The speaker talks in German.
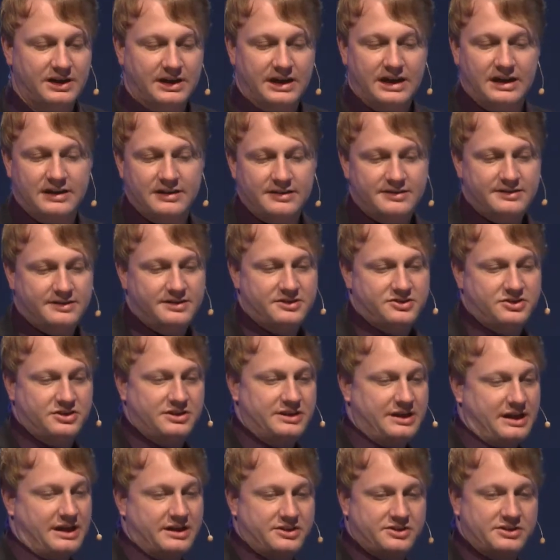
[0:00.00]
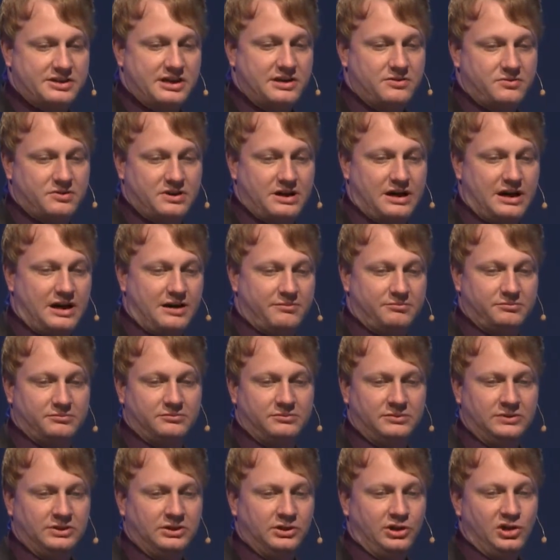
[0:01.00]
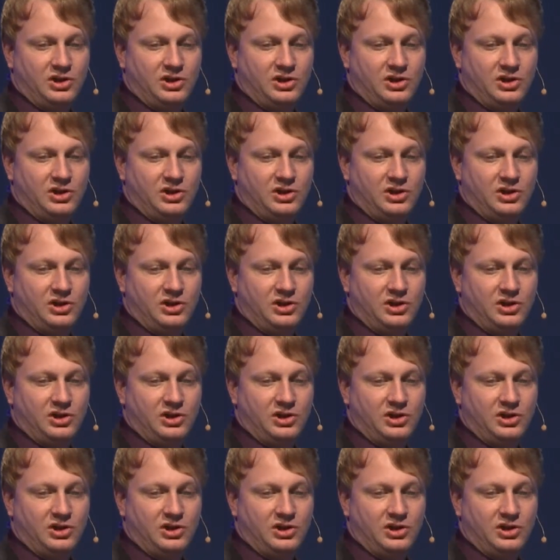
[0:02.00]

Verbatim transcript: realistische Darstellung haben.